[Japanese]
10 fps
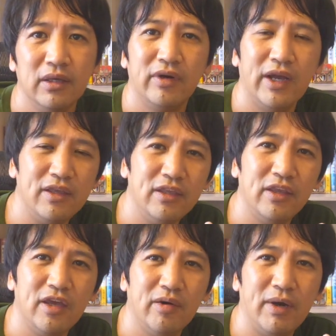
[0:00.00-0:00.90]
LINE で
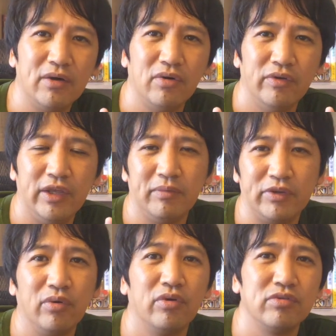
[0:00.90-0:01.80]
電話番号で、ま
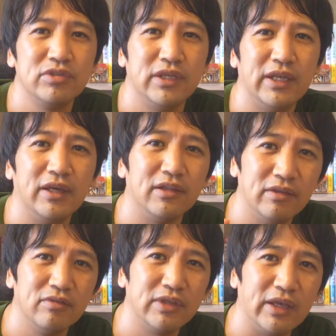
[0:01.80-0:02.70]
登録してない
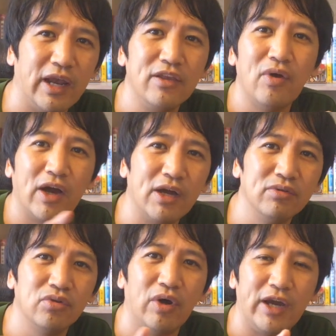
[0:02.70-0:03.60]
くて LINE の
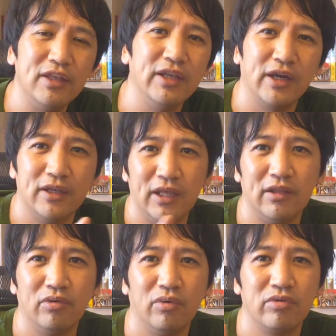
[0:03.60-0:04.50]
アカウント ID だけ
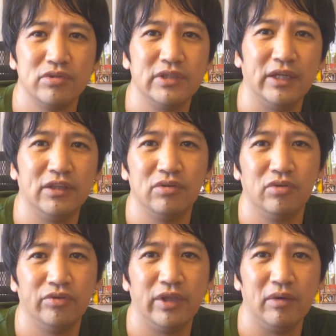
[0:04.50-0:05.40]
で登録してやってる
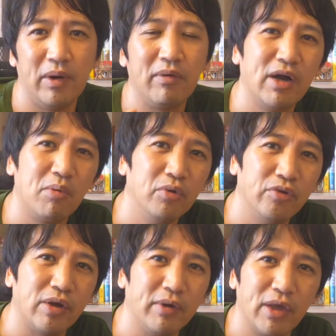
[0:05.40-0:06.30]
人って、まあ、若者
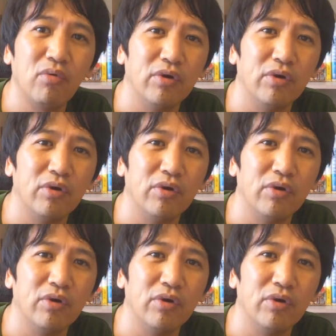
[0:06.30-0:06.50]
とかも結